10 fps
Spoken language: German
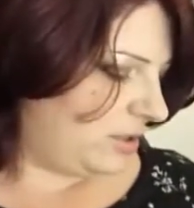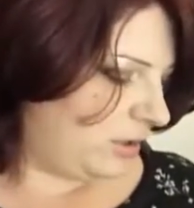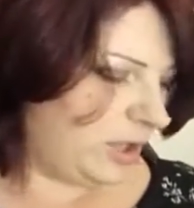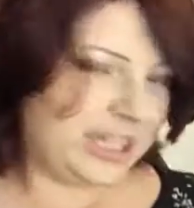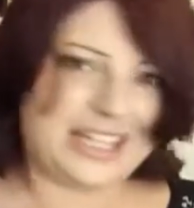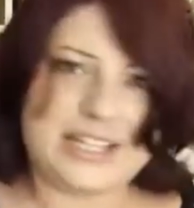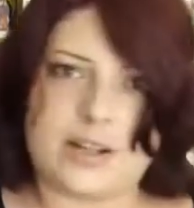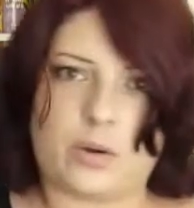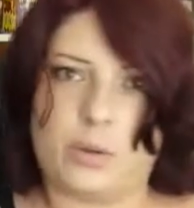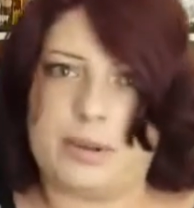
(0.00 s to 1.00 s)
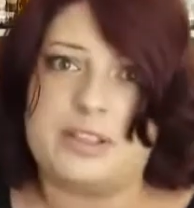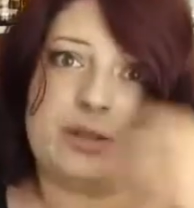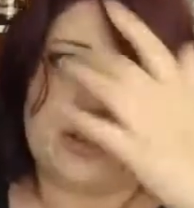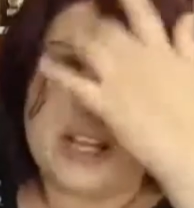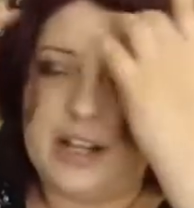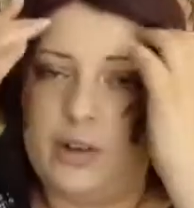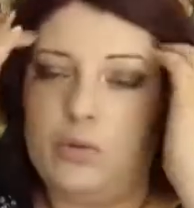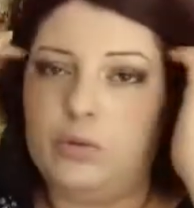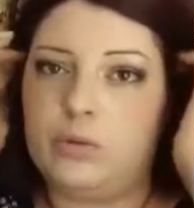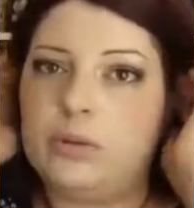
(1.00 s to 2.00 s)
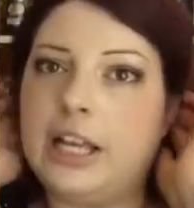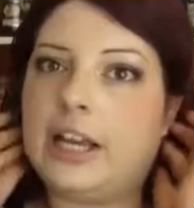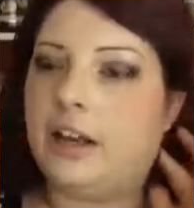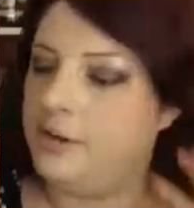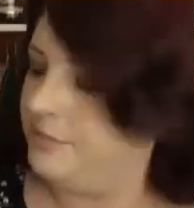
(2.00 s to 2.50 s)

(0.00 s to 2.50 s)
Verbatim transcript: Zeug. Riecht auch übrigens total gut und lecker.